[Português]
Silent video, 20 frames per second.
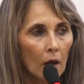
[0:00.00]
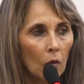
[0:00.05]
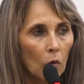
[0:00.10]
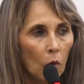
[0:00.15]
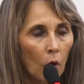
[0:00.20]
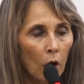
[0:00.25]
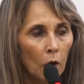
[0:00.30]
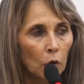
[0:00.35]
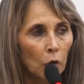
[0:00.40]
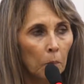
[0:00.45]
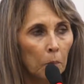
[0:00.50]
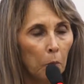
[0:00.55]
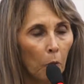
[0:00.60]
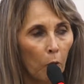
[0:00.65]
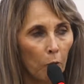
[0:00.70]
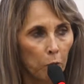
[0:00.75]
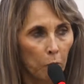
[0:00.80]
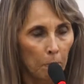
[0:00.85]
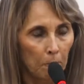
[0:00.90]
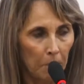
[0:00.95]
Quando o
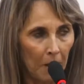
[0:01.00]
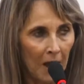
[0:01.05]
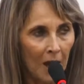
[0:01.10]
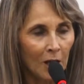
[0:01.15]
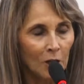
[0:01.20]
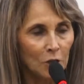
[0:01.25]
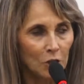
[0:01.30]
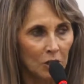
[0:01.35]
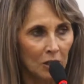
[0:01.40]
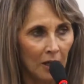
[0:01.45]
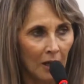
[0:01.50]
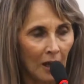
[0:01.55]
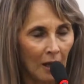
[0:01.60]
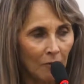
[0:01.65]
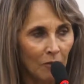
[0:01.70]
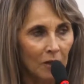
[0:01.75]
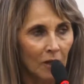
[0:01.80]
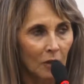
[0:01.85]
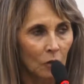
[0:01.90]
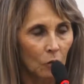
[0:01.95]
povo pede, né,
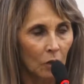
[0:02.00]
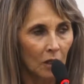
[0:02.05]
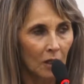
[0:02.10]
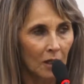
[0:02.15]
vereador